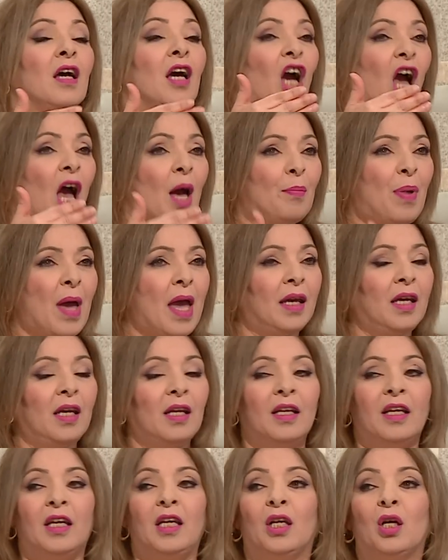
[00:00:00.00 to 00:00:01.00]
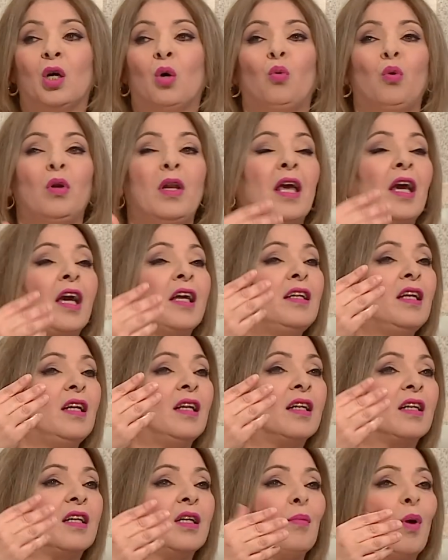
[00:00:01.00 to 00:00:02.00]
قبائلي ولا يغني
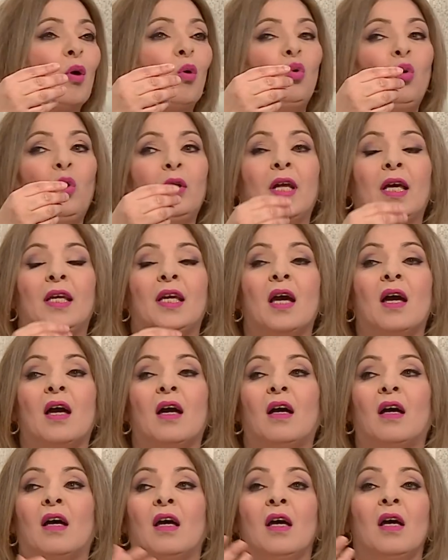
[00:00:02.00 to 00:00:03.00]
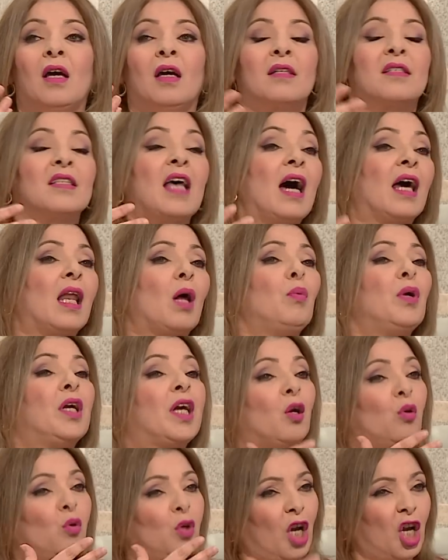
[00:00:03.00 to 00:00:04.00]
لك كيما نقولوا حنايا صحراوي
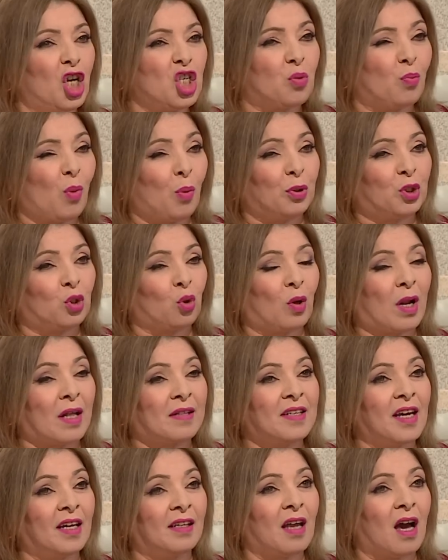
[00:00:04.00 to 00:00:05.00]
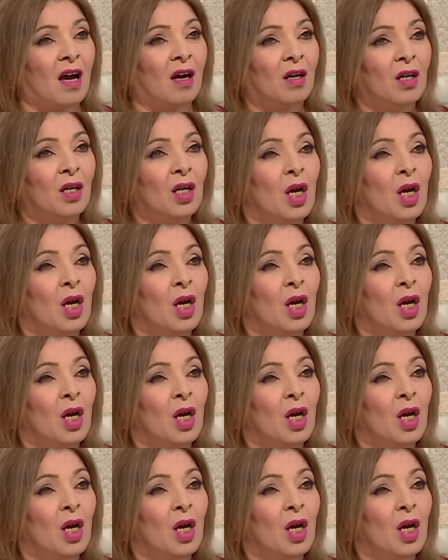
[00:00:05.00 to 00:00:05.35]
كانوا يحشموا بالتراث تاعنا